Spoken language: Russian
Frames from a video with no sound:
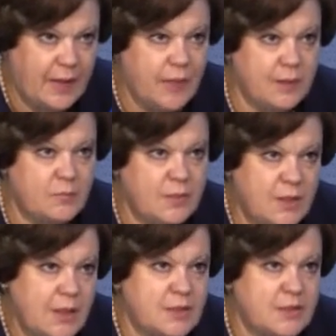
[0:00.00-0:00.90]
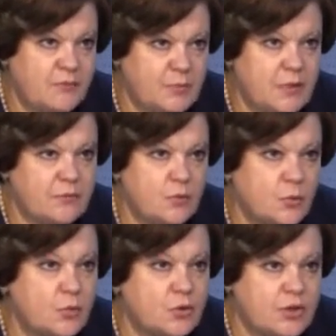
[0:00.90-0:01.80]
Меняется в первую
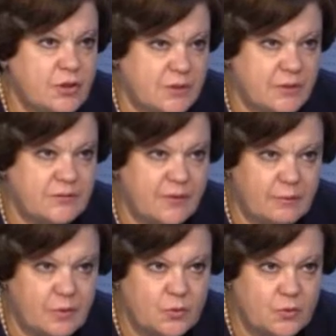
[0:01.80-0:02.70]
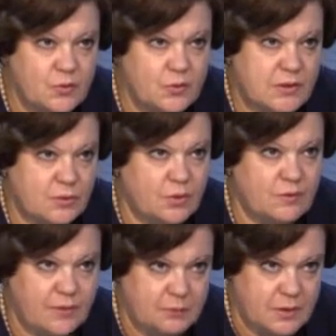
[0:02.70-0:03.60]
очередь, трансформируется у нас
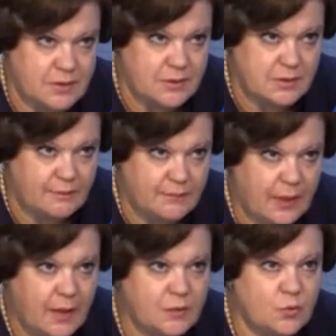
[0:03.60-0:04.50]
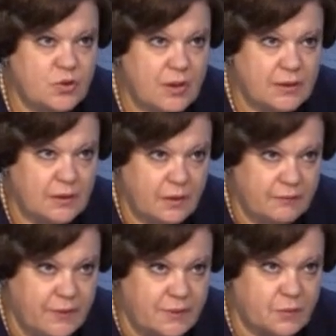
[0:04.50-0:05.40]
трудовая пенсия. То есть как
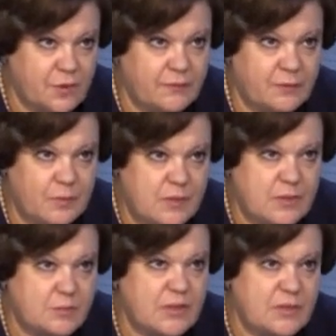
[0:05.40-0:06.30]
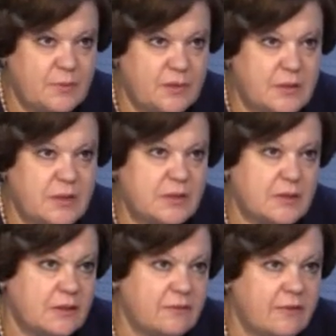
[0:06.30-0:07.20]
таковая трудовая пенсия у нас теперь делится
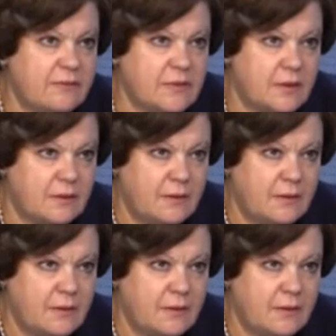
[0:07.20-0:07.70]
на два вида.